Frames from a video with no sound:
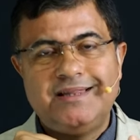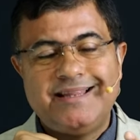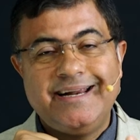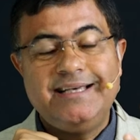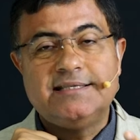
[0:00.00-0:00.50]

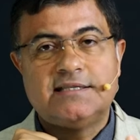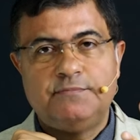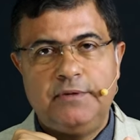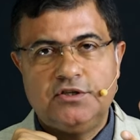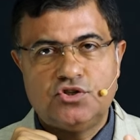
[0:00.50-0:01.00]
três
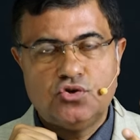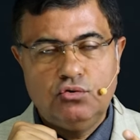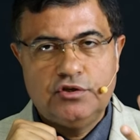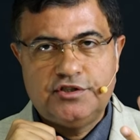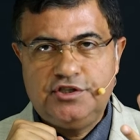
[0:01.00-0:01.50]

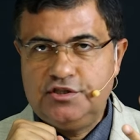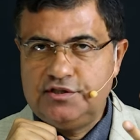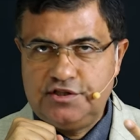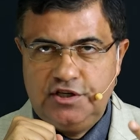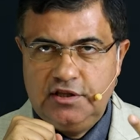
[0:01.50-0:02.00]
pessoas
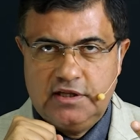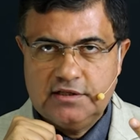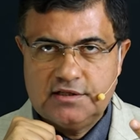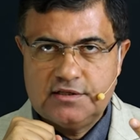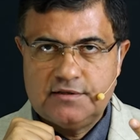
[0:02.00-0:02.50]

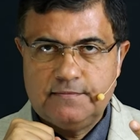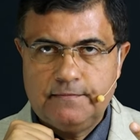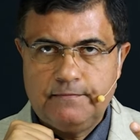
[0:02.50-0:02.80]
distintas.